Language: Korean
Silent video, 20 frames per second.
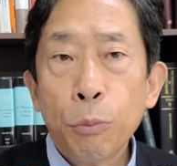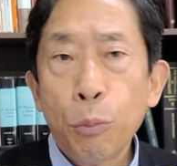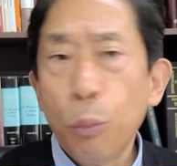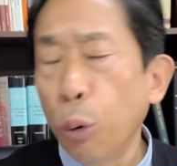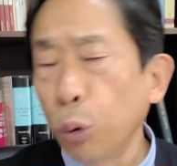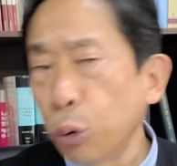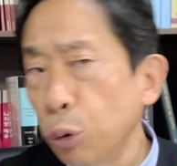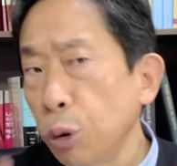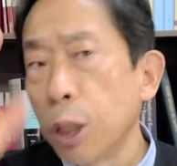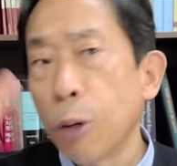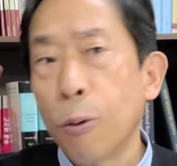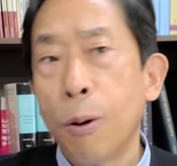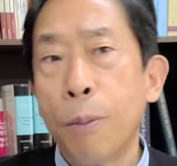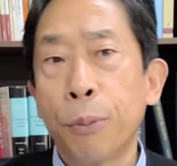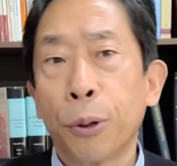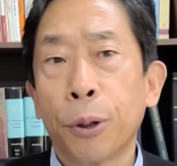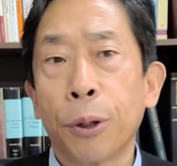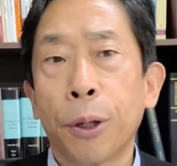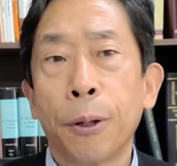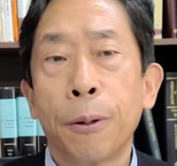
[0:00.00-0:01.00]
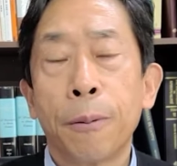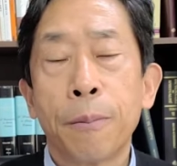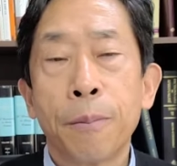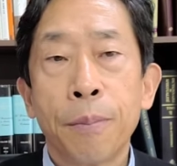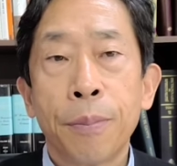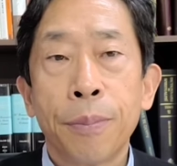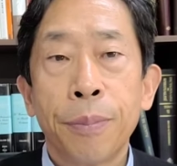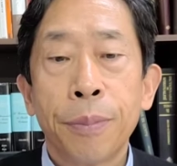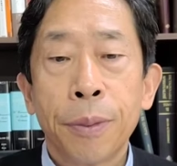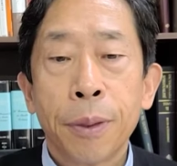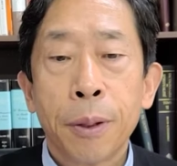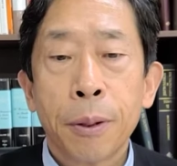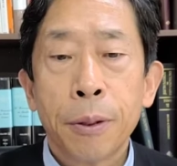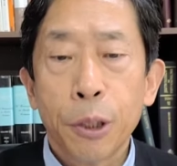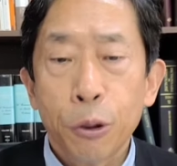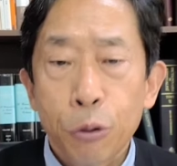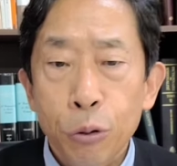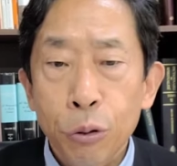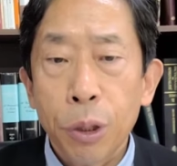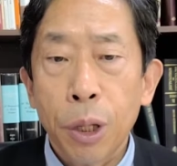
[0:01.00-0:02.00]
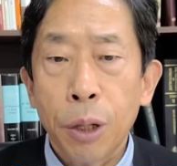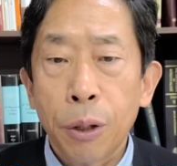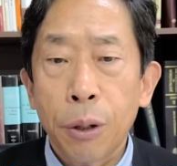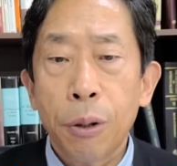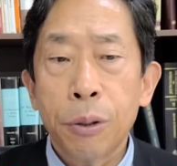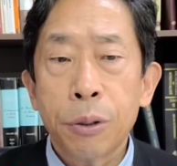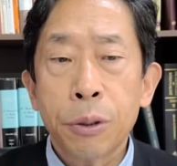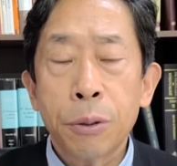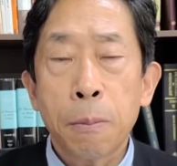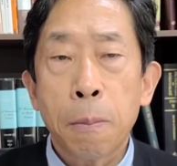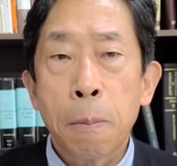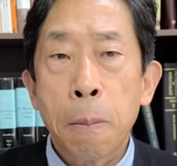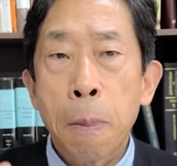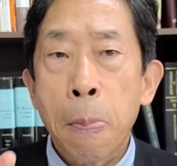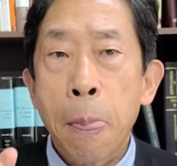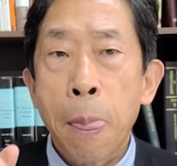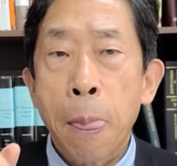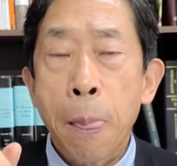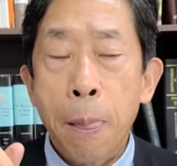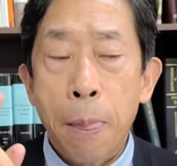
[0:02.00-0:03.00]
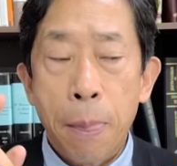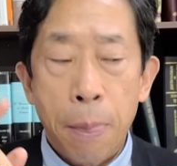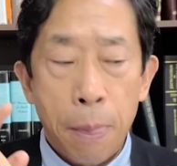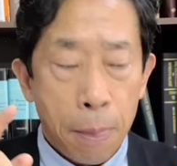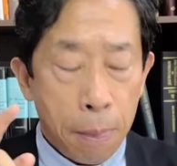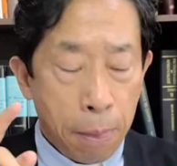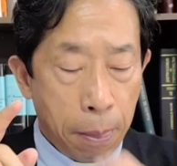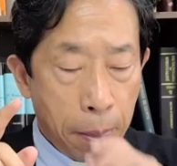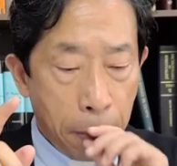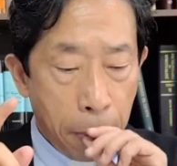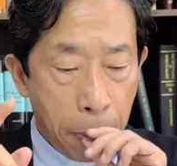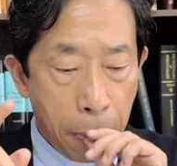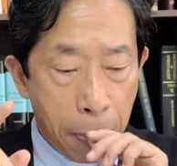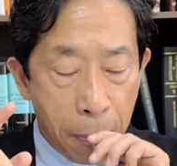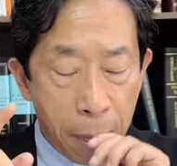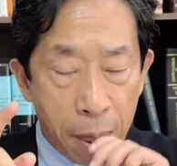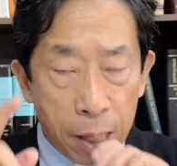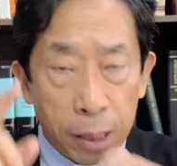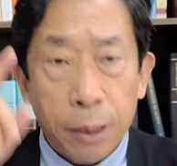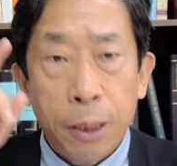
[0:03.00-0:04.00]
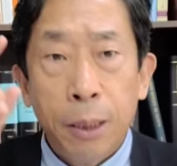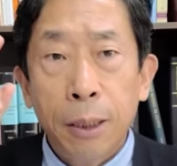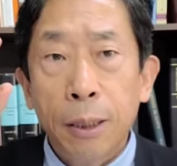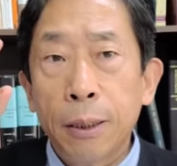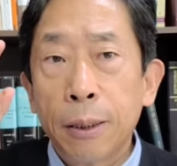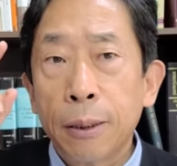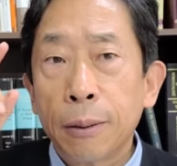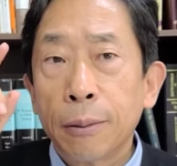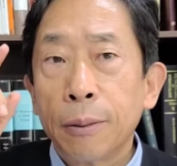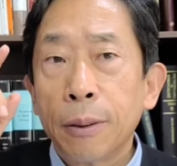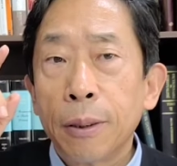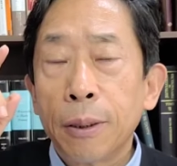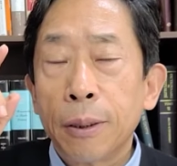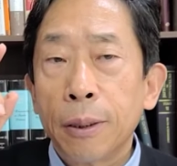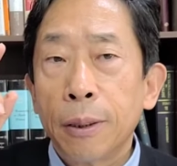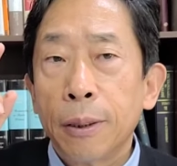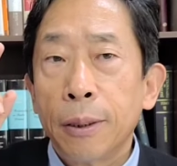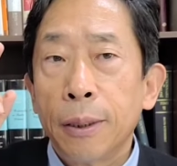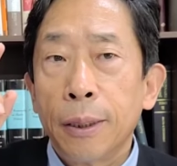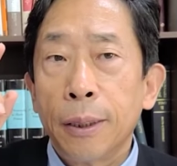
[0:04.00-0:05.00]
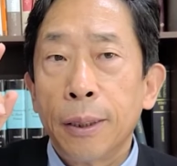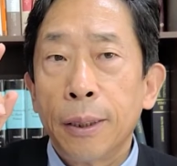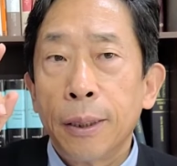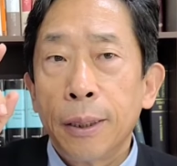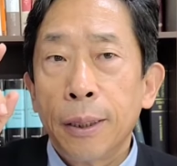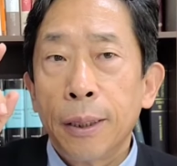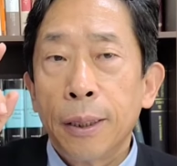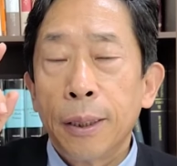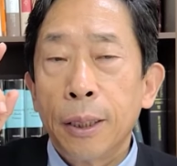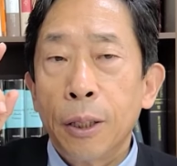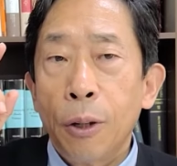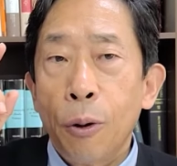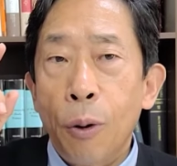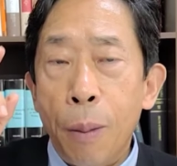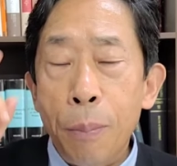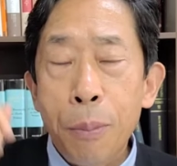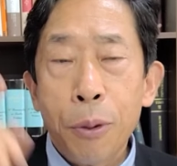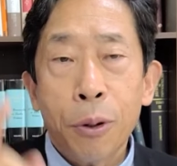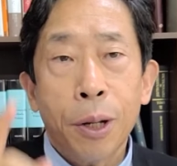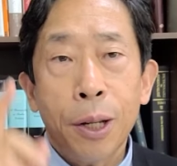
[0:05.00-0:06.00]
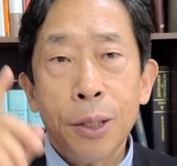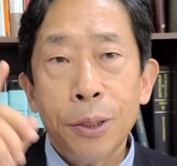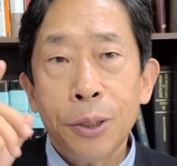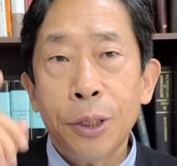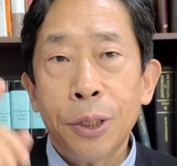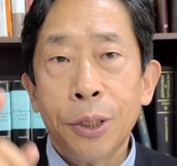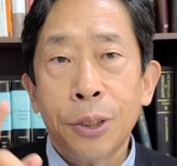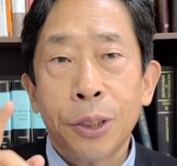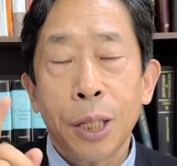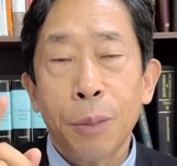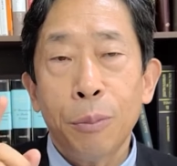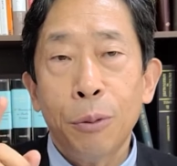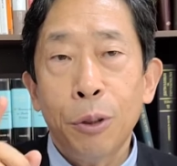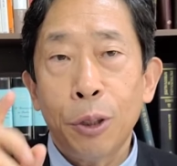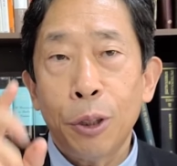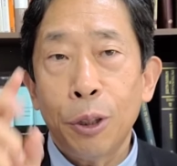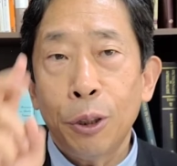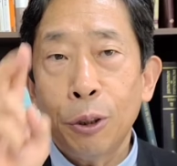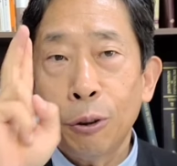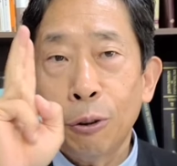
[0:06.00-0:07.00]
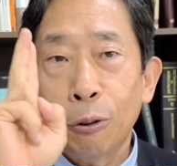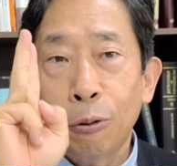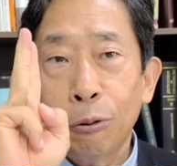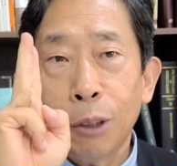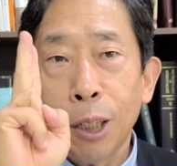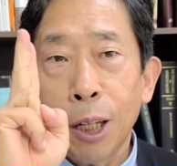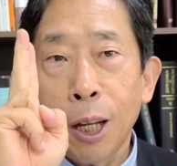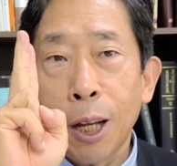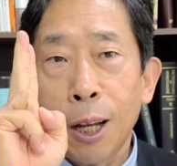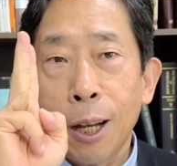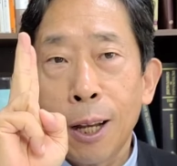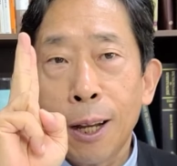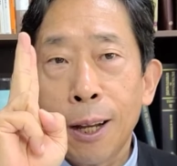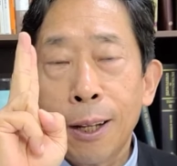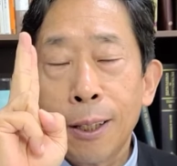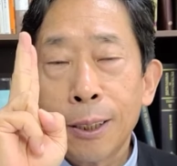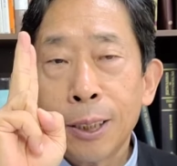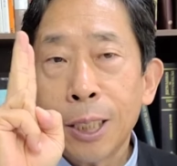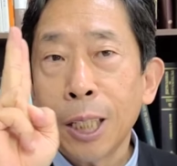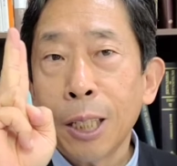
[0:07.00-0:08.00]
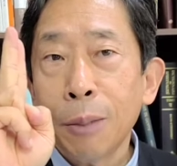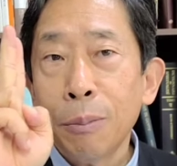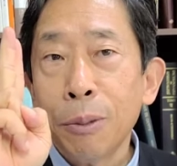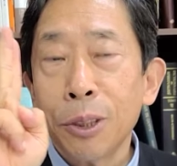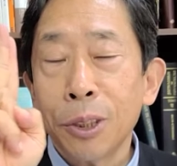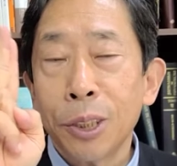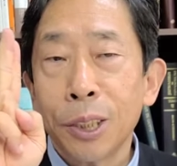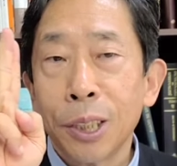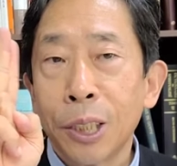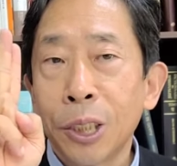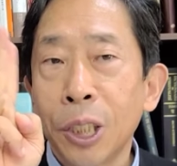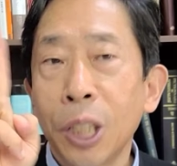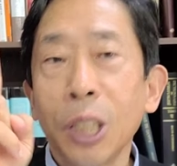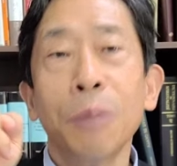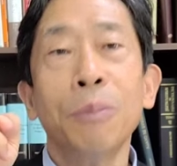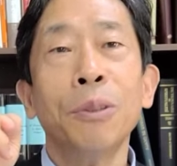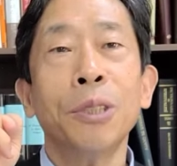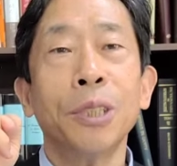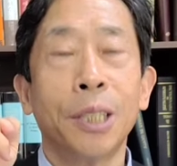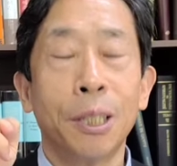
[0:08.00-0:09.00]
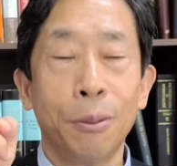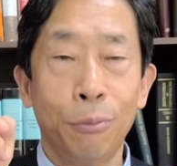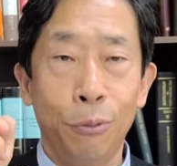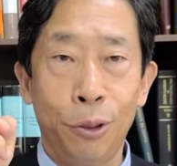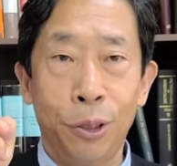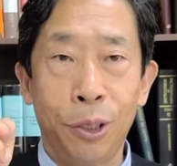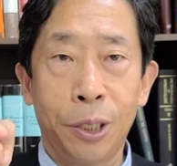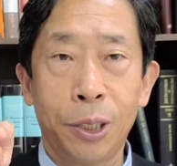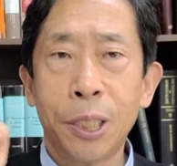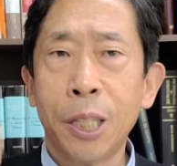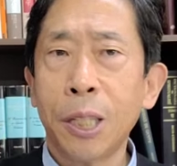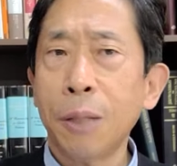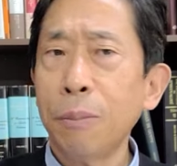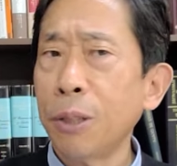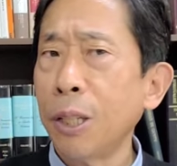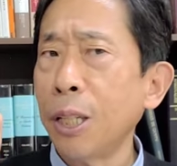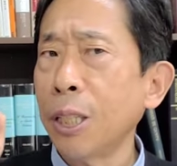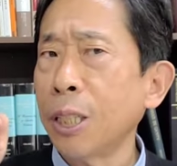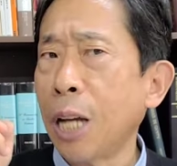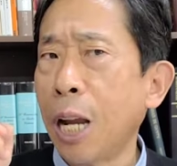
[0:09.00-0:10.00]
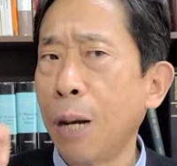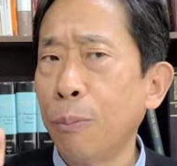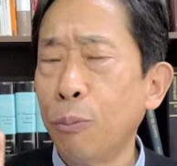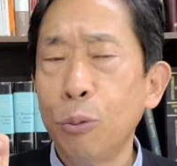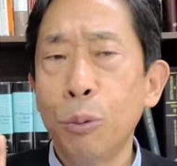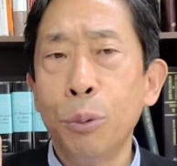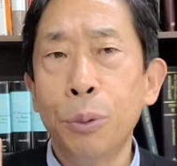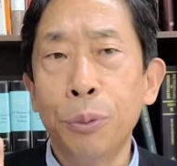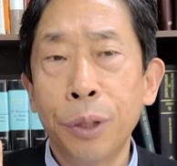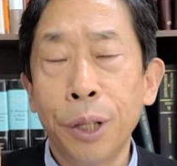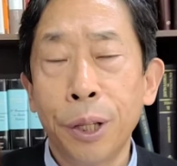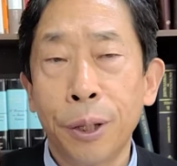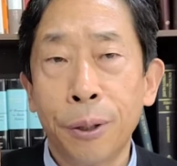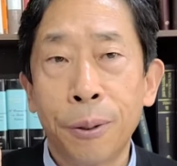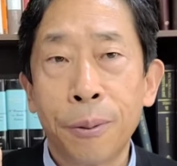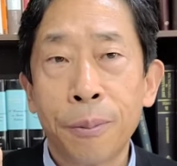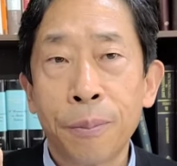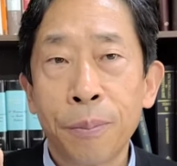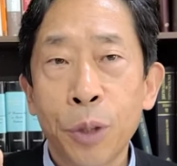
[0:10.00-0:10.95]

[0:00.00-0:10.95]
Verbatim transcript: 모든 게 완벽해요. 근데 중요한 것은 그 완벽한 시스템을 누가 책임지느냐 책임자의 문제 책임자를 잘 부으면 돼요.